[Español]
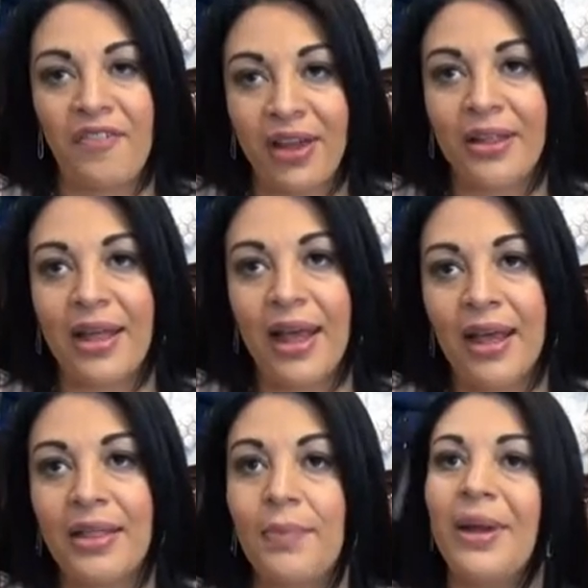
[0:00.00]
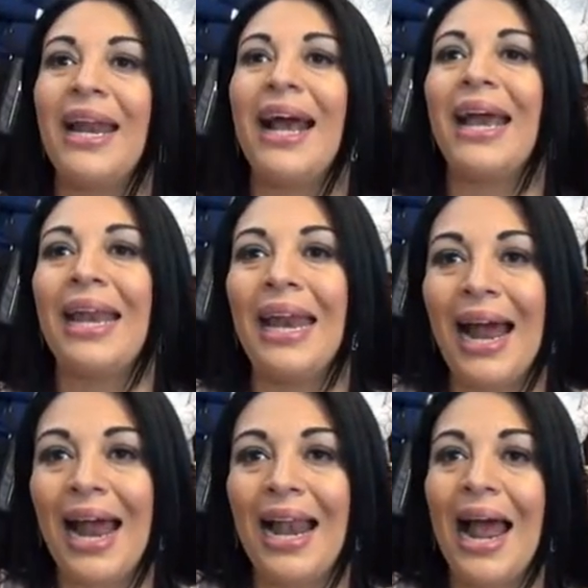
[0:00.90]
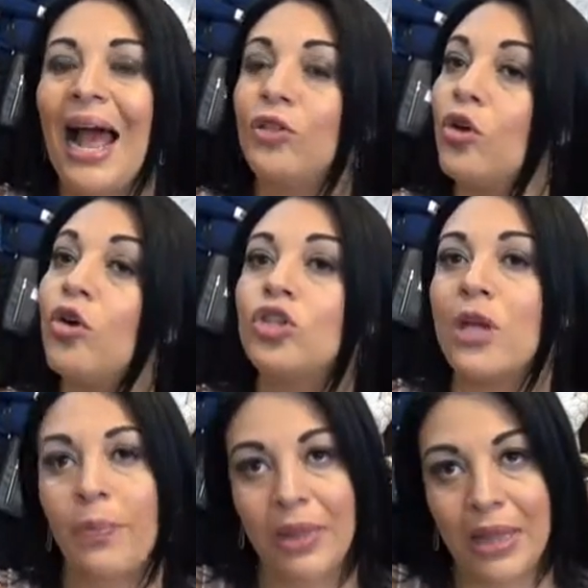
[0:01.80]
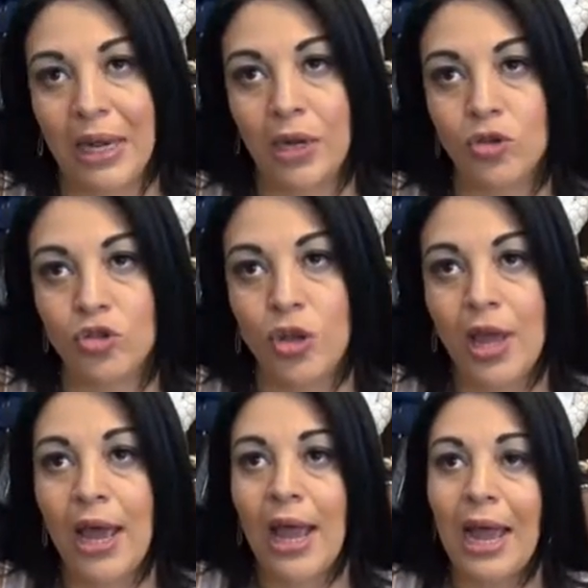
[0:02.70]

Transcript: afecta de manera general a todos los capitalinos.